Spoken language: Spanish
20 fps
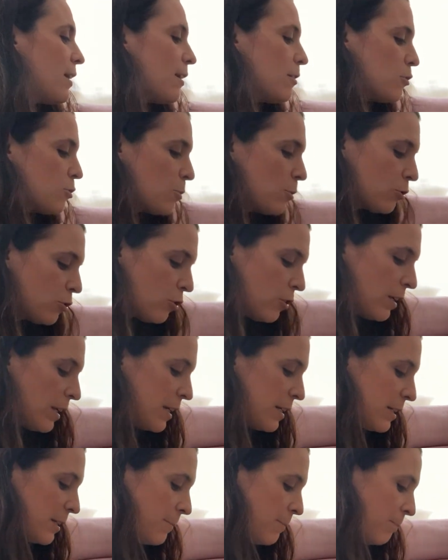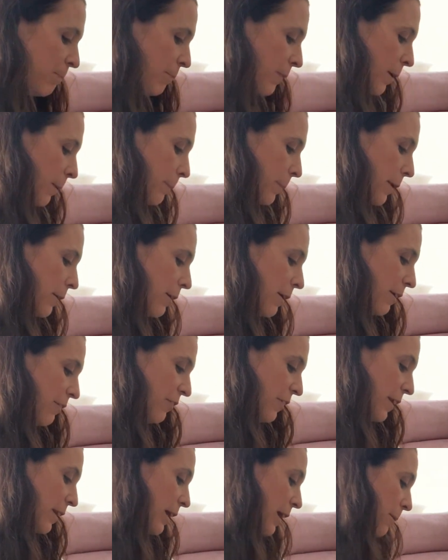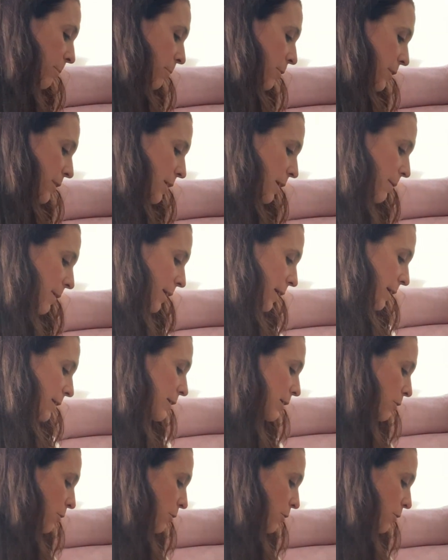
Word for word: nada los botones, pero al final pues sabe que,